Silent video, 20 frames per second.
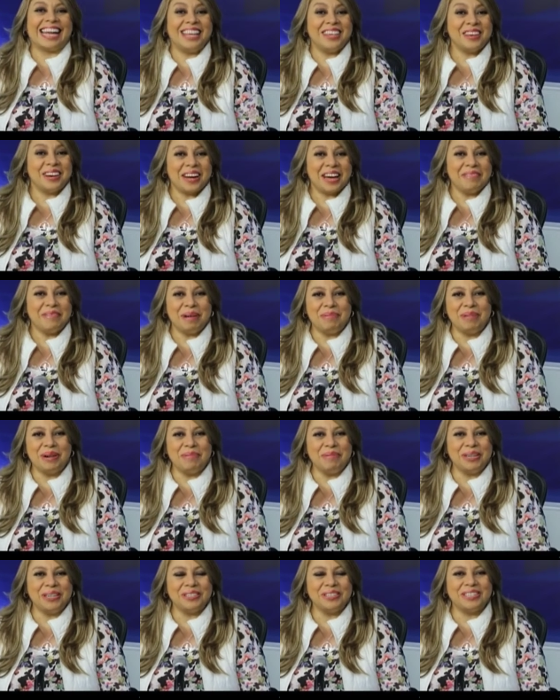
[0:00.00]
Querido Jaime,
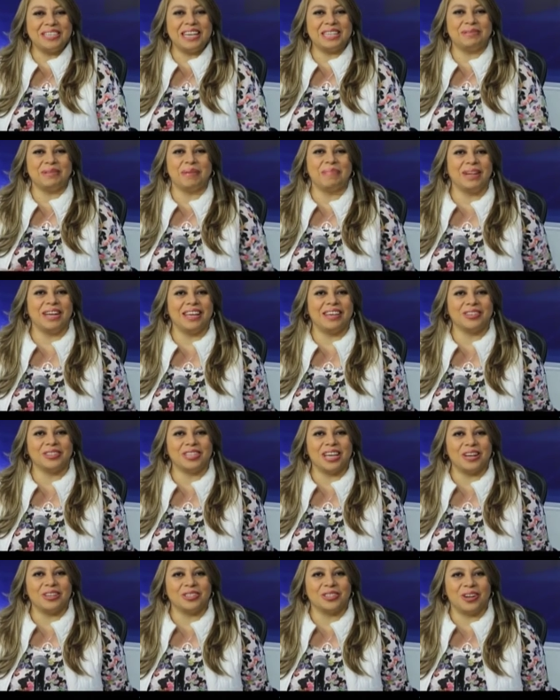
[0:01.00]
muy buenos días,
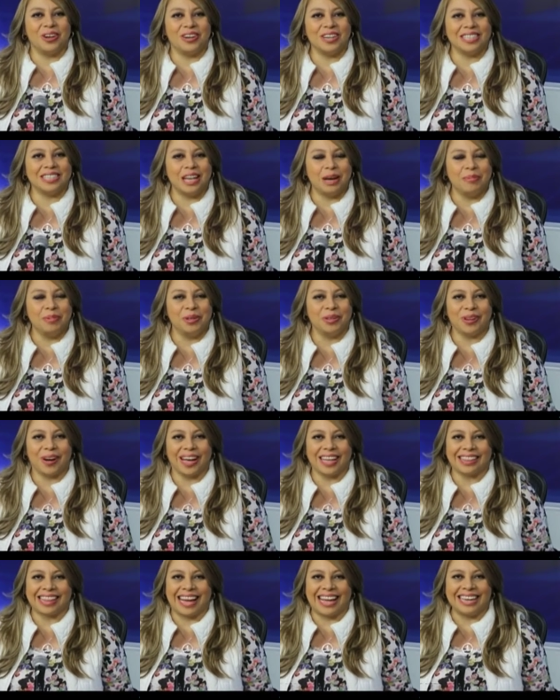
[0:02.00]
bienvenidos a Los Colores del
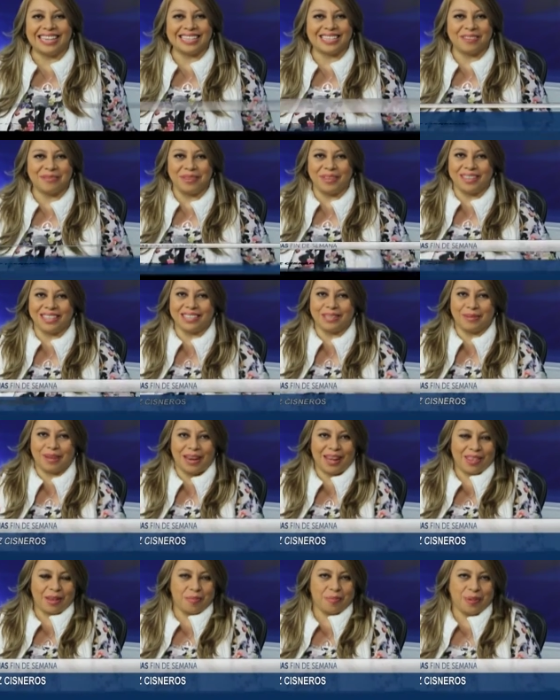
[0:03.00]
Mundo. ¿Qué tal este fin de
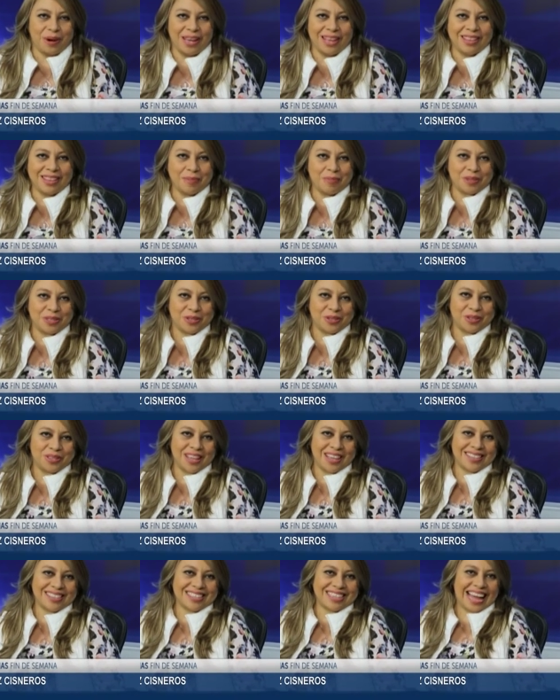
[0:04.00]
semana de puente? Pues si
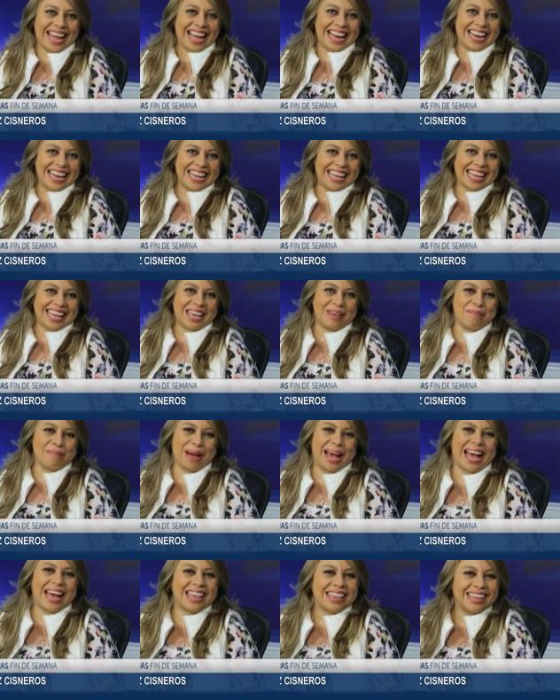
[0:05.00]
usted sale, qué
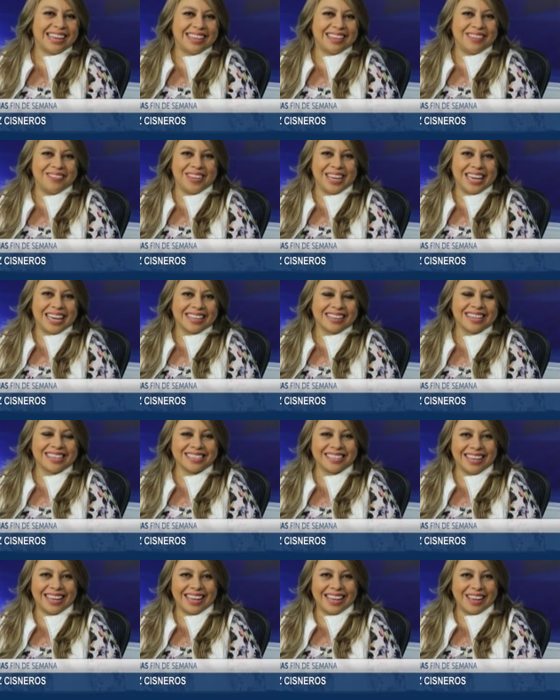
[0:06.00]
padre,
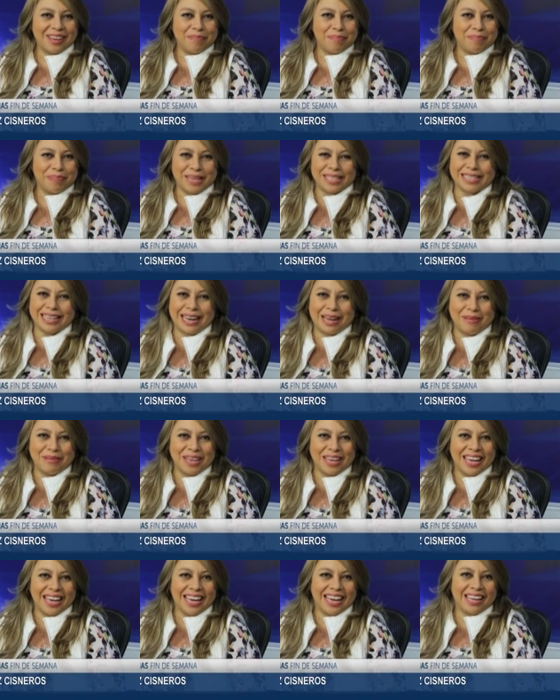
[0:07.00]
diviértase, pásela
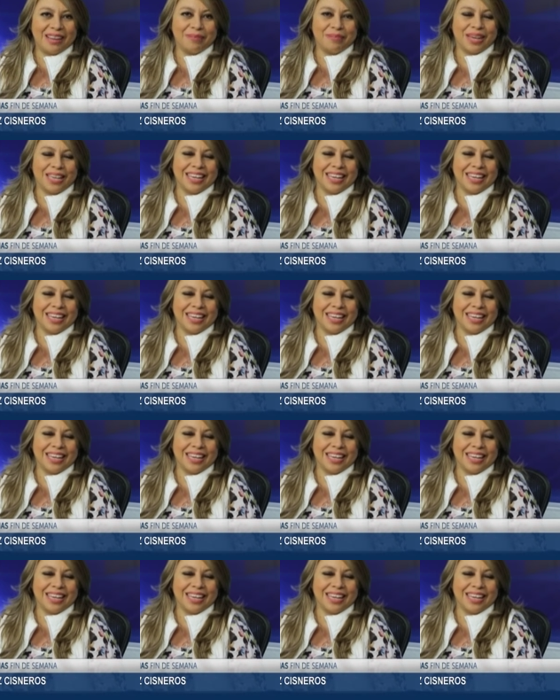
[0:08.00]
bien.